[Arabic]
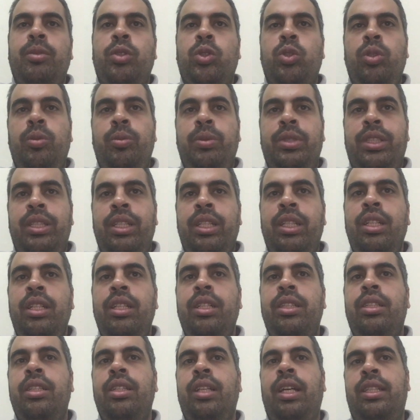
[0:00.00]
المشروع
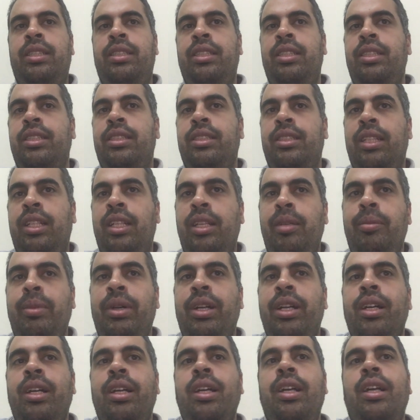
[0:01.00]
بتقل تحسين
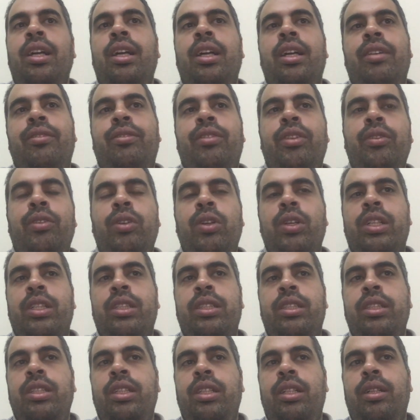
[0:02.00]
السلامة في فوائد
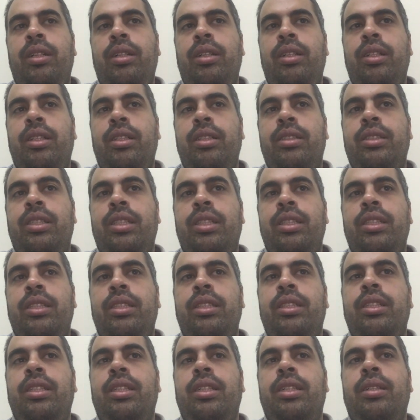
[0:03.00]
كتيرة
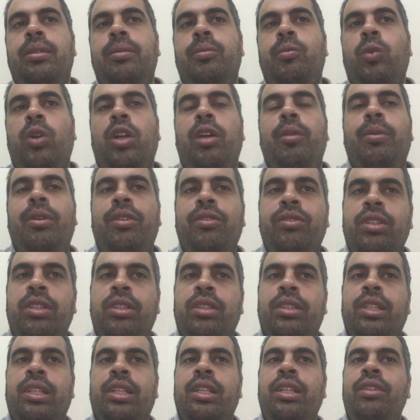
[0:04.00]
زي مراقبة افضل
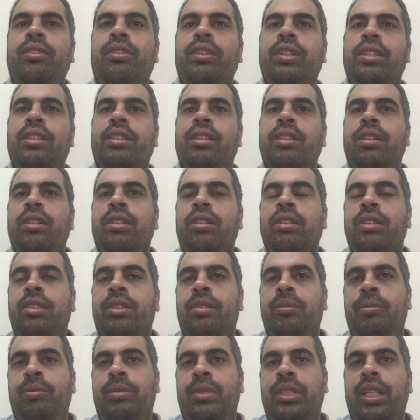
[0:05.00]
التكلفة
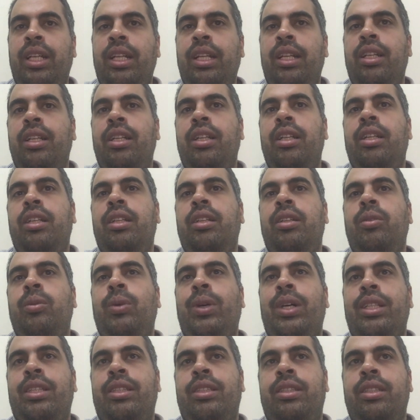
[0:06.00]
بنقلل
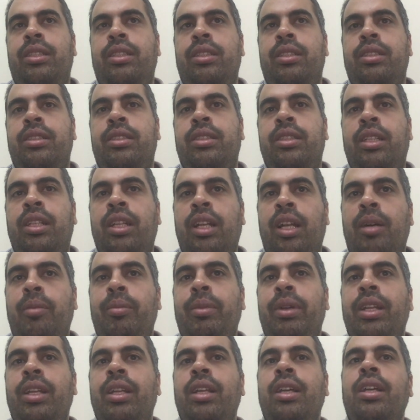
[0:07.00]
وقت آه، سر
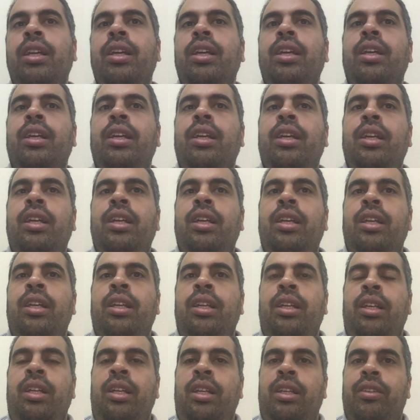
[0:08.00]
العمل
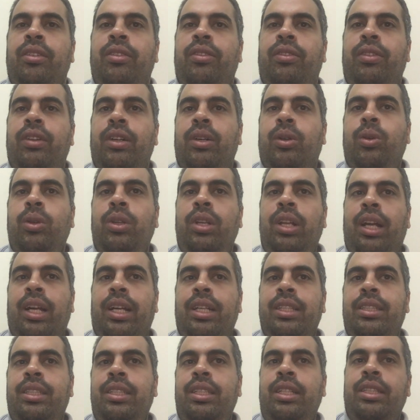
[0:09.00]
فكل
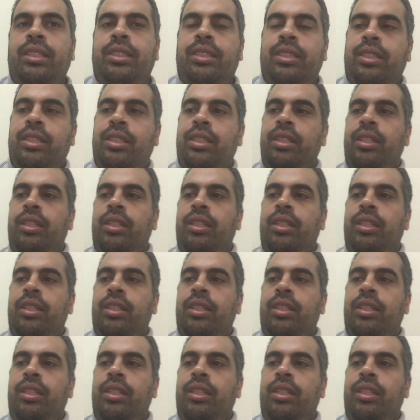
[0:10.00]
الحاجات ديت